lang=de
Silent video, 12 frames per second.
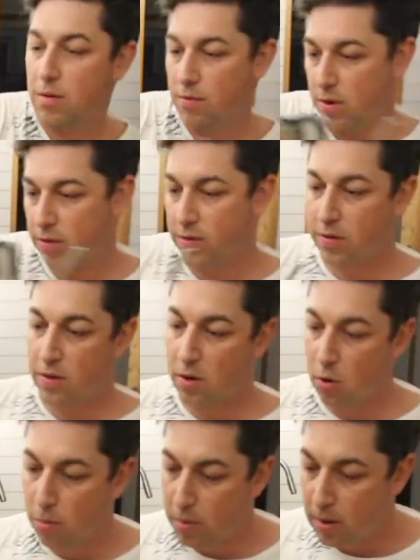Wasser
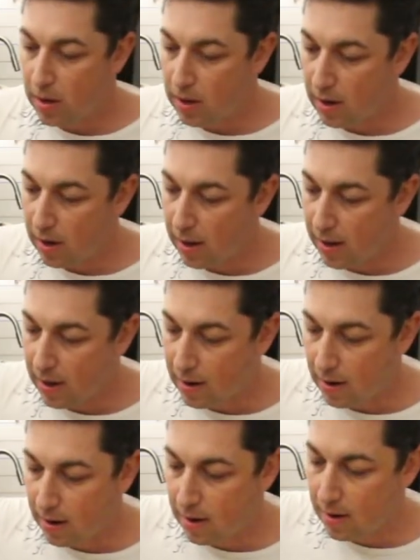oben rein
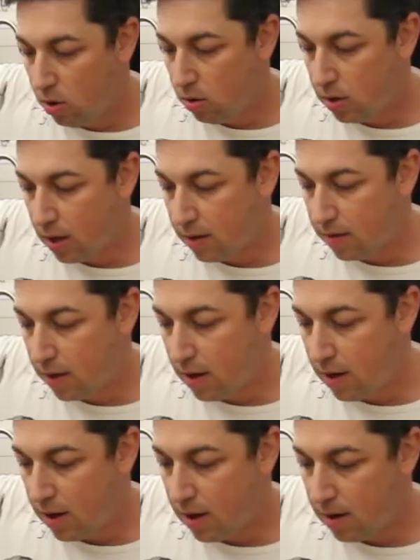leeren und dann sehe
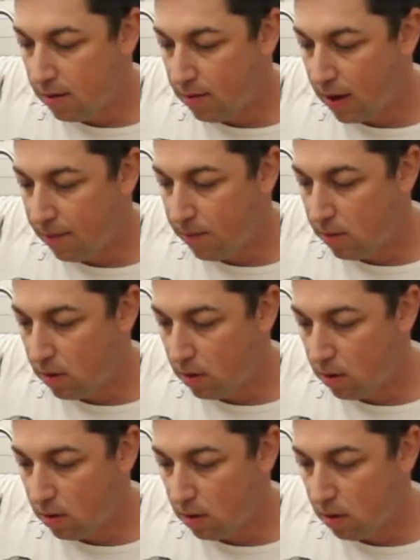ich irgendwann
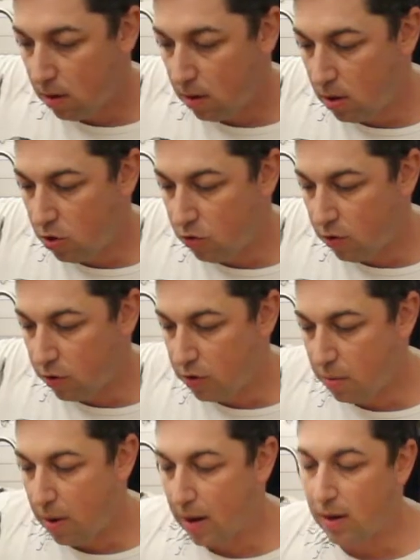ist die
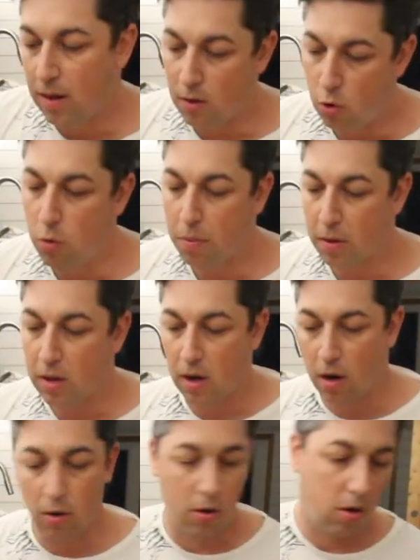Wassermenge dann über diesen
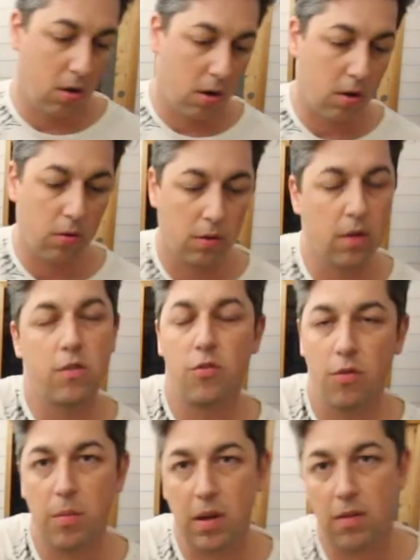Löchern und das ist
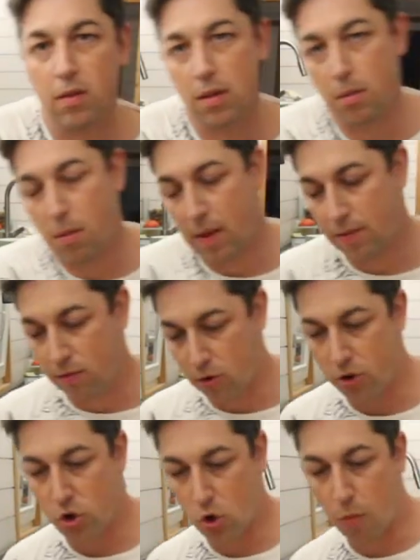für mich so der Moment, wo
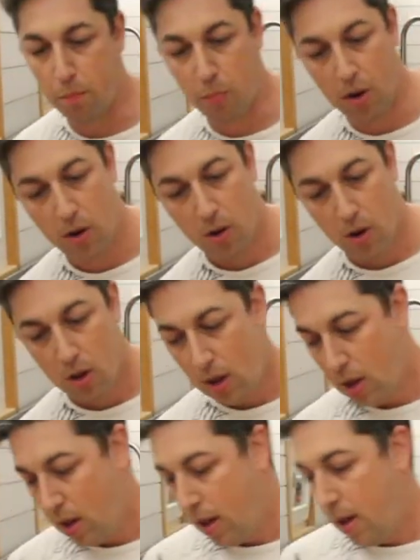ich stoppe.
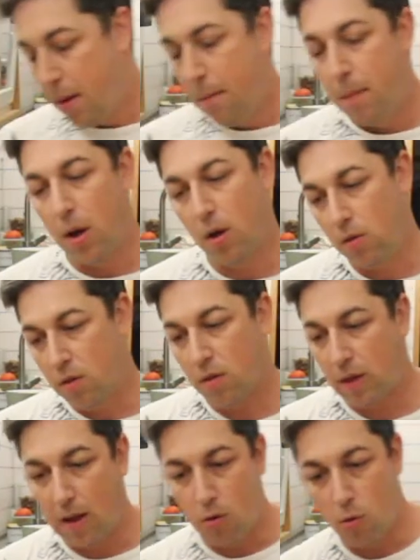Man könnte
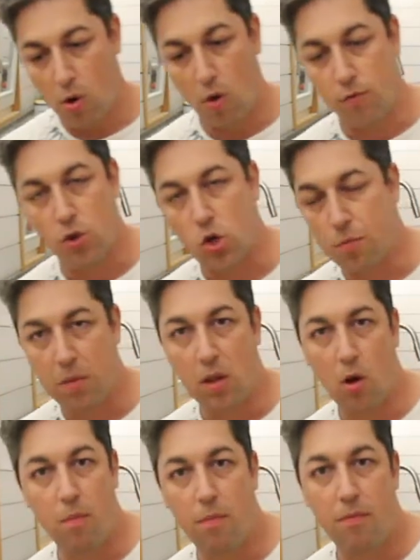das auch anders
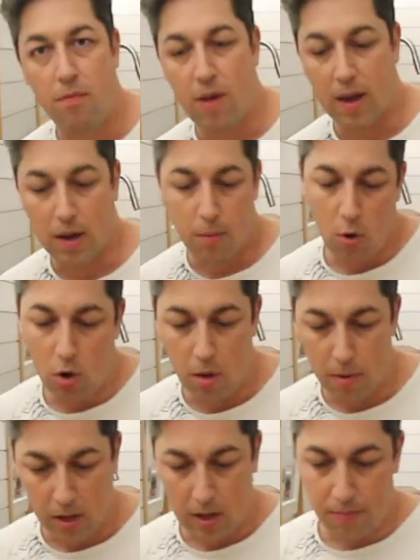mit Abwägen machen,
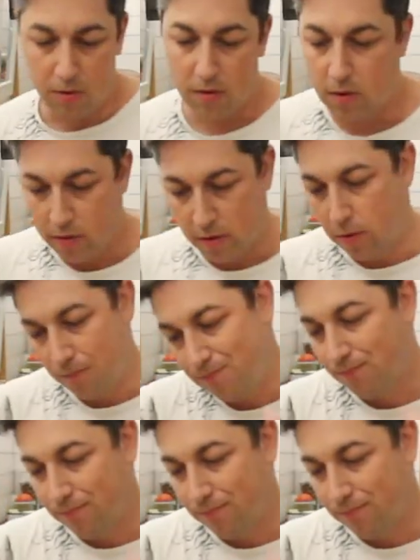aber ich glaube, das ist so ein